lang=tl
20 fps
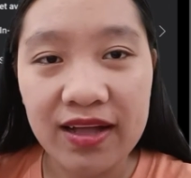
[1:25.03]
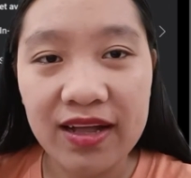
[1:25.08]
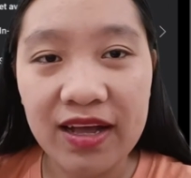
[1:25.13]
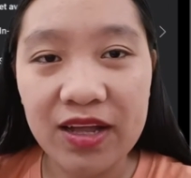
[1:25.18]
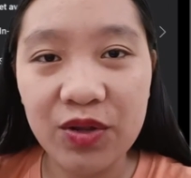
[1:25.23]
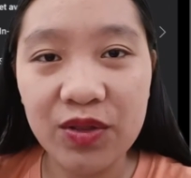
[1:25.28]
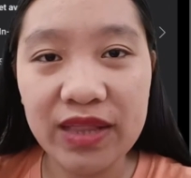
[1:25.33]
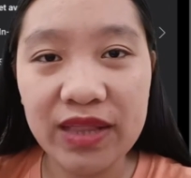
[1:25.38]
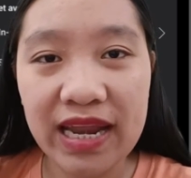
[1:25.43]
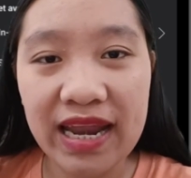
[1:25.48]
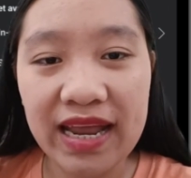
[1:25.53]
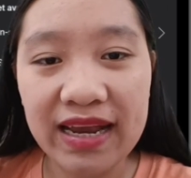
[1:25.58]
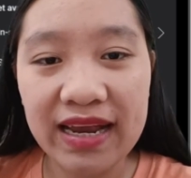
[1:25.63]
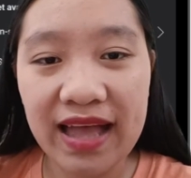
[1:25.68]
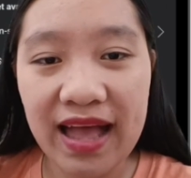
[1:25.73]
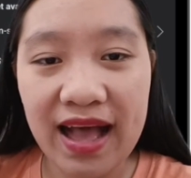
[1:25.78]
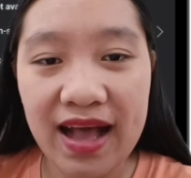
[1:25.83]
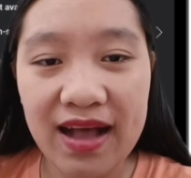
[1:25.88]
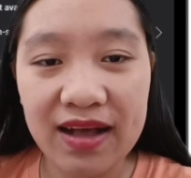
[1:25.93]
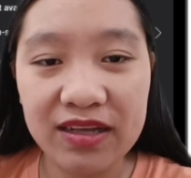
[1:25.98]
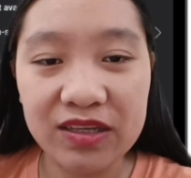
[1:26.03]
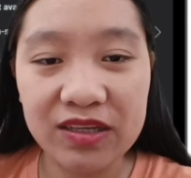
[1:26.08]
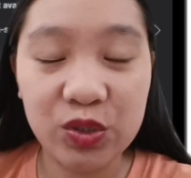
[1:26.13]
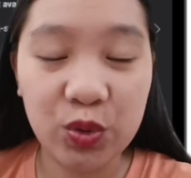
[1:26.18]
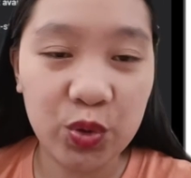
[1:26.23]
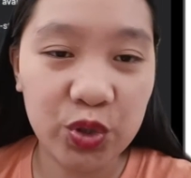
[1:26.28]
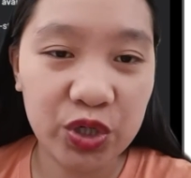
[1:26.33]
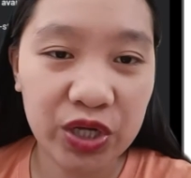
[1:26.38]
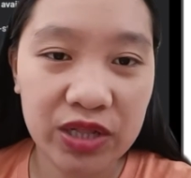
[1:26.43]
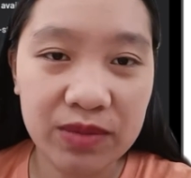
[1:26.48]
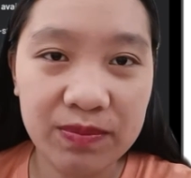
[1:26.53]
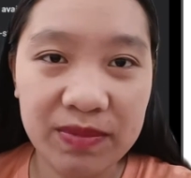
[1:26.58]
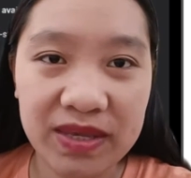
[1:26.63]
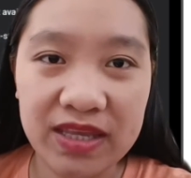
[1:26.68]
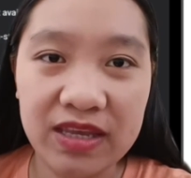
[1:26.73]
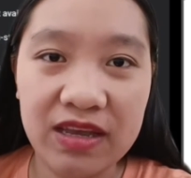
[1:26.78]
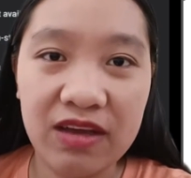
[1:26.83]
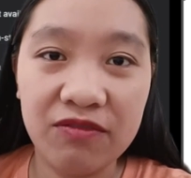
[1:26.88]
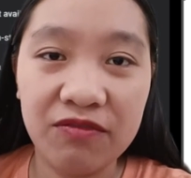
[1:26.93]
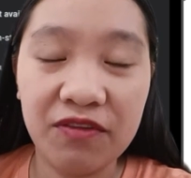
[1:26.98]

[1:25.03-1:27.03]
ganun talaga ang social media.